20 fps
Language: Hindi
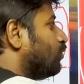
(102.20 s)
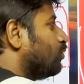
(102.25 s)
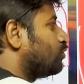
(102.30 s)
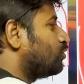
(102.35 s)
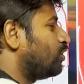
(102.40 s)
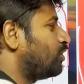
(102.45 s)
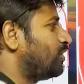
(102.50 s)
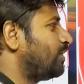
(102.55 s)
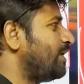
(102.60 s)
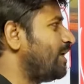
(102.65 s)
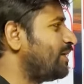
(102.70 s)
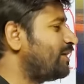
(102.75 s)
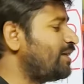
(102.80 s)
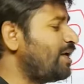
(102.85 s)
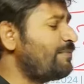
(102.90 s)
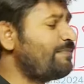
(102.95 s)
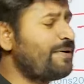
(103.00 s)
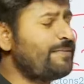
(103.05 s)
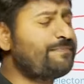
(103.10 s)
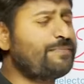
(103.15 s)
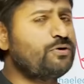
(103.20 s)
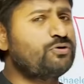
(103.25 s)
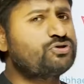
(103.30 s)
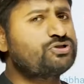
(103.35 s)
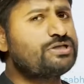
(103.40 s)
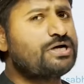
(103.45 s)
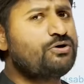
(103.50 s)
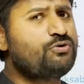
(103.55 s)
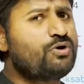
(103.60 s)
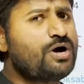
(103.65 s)
दो पर
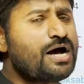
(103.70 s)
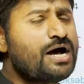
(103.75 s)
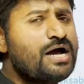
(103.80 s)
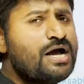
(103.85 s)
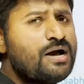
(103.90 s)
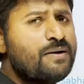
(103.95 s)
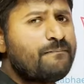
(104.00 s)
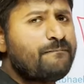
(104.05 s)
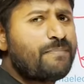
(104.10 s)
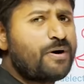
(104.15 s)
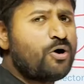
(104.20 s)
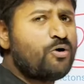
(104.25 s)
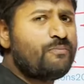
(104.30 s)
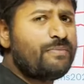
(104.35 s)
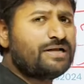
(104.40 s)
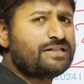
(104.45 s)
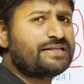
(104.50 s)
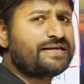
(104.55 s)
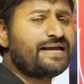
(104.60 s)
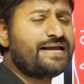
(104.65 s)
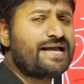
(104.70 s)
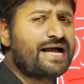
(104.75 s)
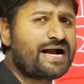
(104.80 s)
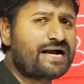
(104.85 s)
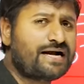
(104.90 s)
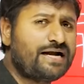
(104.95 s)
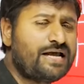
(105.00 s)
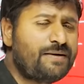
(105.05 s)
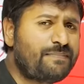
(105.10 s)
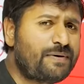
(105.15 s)
पहुंचता हुआ बहुमत के
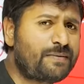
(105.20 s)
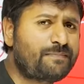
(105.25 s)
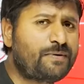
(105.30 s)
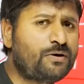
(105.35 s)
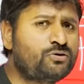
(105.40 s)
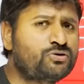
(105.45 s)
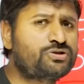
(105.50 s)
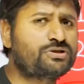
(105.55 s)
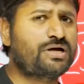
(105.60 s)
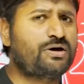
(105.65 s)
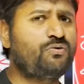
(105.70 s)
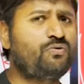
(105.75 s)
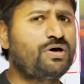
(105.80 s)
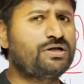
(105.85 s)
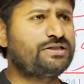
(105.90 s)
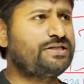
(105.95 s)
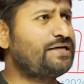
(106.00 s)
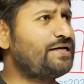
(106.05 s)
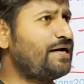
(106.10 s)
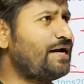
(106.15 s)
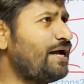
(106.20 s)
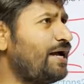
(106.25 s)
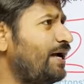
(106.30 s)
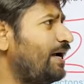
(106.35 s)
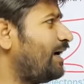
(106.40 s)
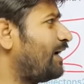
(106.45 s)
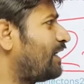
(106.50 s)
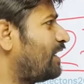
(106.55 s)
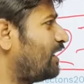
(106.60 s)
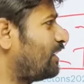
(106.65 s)
आंकड़े पर पहुंचता हुआ दिख रहा
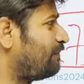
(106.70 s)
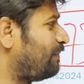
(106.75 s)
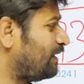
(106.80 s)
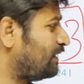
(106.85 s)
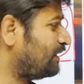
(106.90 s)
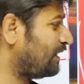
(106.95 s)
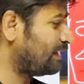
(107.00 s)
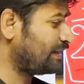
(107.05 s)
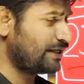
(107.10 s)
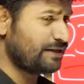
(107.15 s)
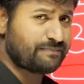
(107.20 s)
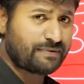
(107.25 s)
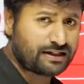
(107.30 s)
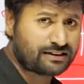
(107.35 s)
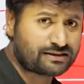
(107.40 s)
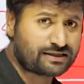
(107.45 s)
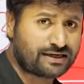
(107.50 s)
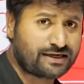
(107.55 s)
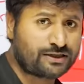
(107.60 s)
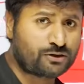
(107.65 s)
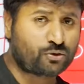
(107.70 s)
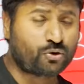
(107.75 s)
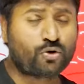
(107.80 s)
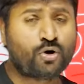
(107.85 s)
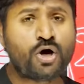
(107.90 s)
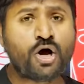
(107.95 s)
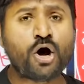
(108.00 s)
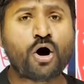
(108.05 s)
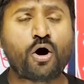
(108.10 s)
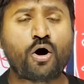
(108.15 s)
है गठबंधन की बात करें
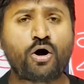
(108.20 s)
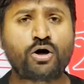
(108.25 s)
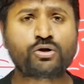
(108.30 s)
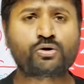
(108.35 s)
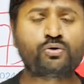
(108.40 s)
तो और